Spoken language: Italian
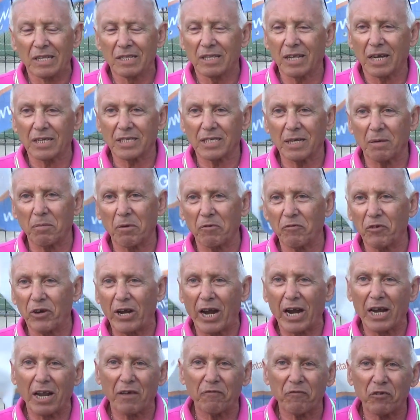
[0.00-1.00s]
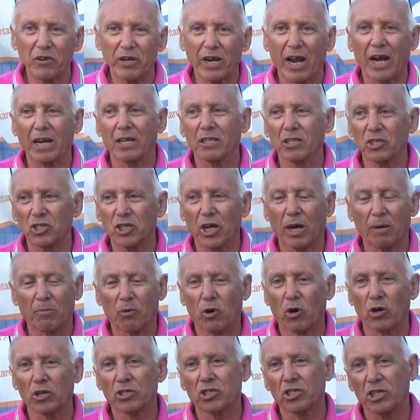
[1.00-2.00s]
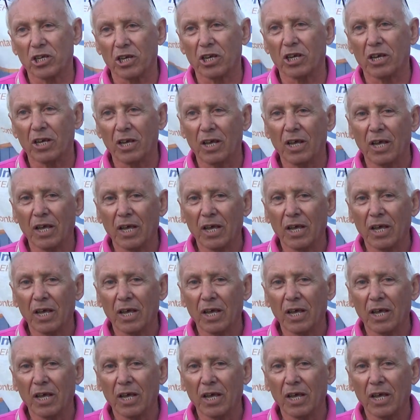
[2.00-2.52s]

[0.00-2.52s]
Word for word: tra semifinale e finale diciamo oggi